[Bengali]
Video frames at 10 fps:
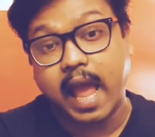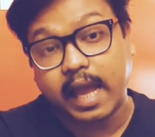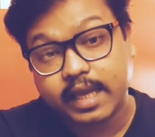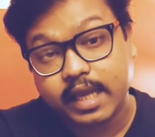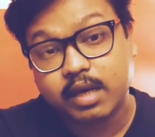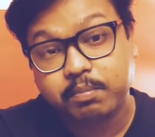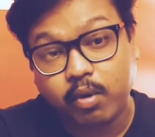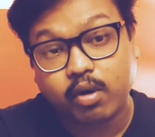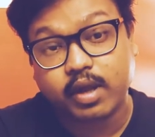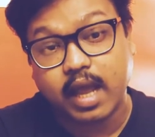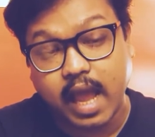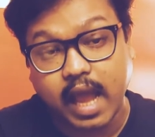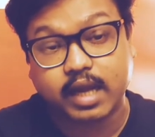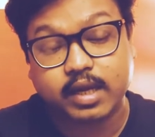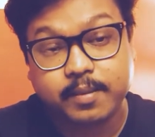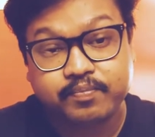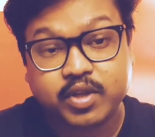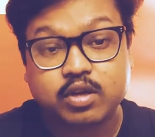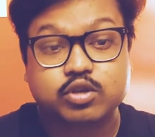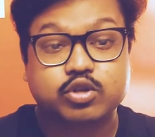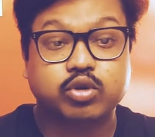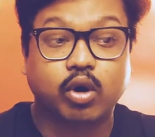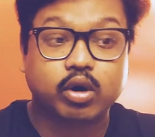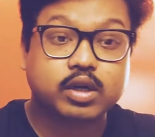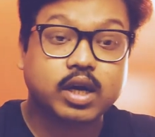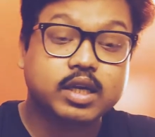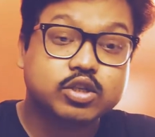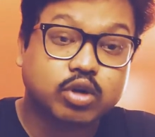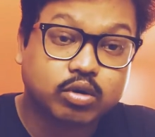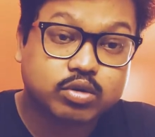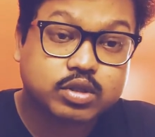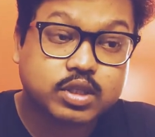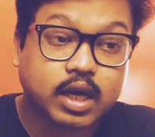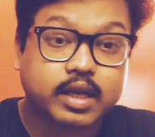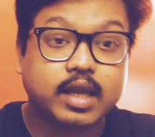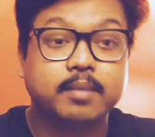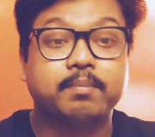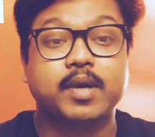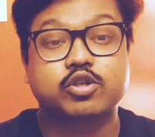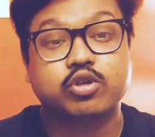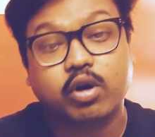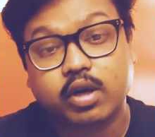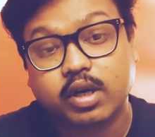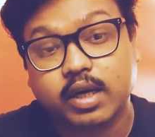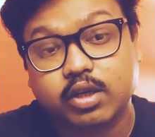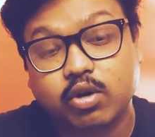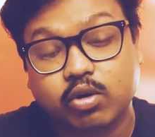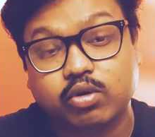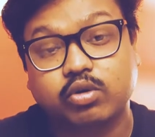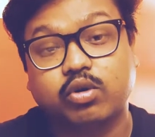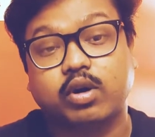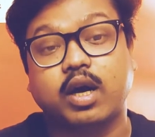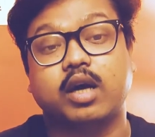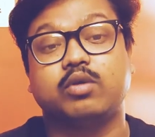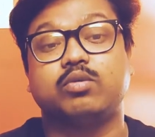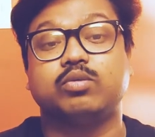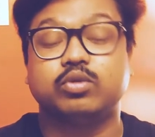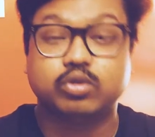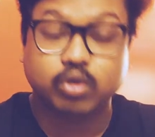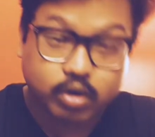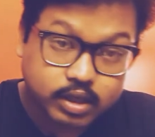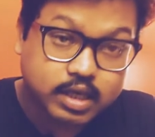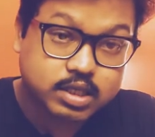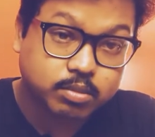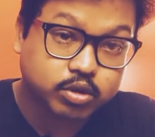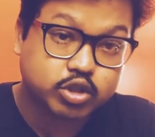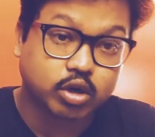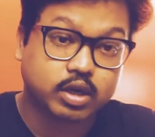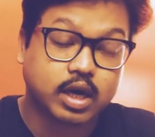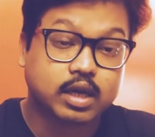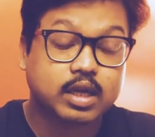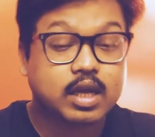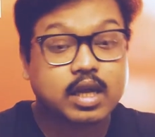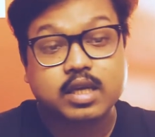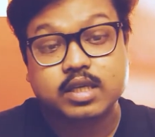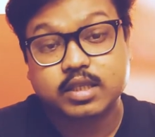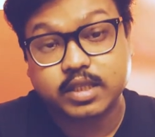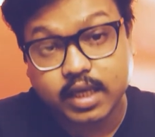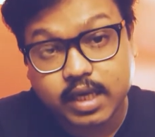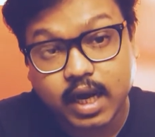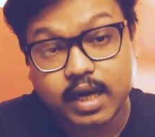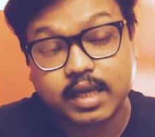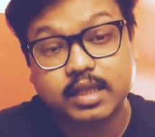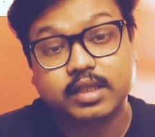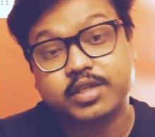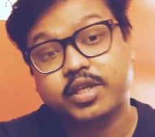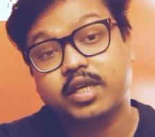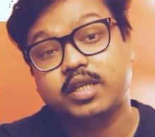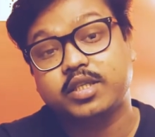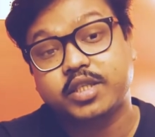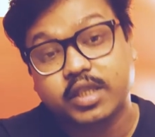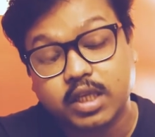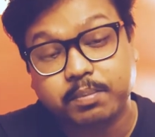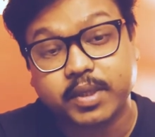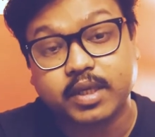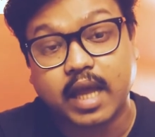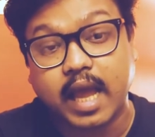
একের পর এক সরকারি সংস্থাকে বেসরকারীকরণ করার উদ্যোগ নিয়েছে মোদী সরকার যেখানে দেশের জিডিপি